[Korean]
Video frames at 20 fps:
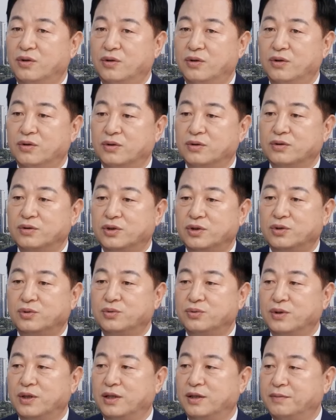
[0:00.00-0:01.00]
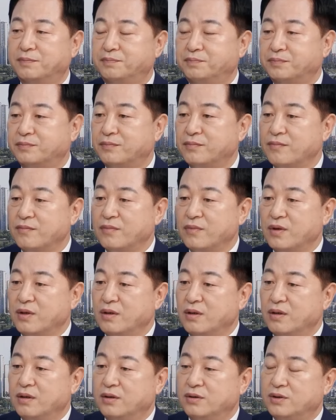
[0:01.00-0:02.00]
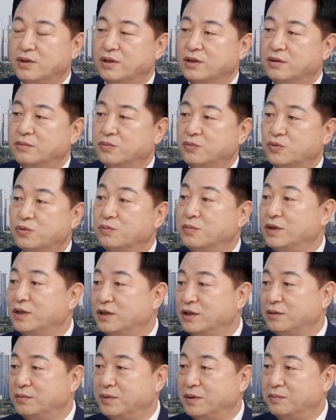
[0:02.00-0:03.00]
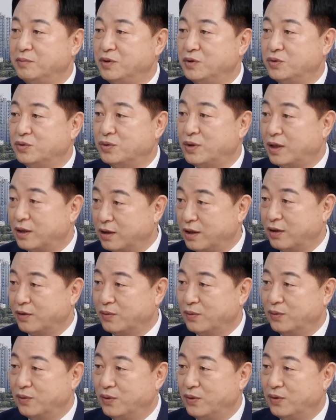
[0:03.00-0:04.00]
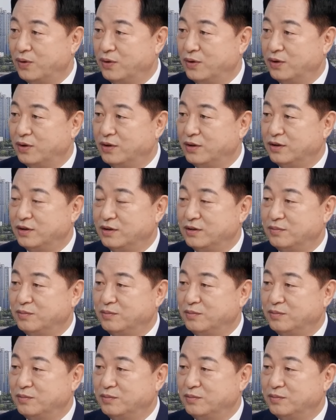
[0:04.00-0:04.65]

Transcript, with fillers: 네. 그 시중에 지금 국민의힘이 민주당 같고 네.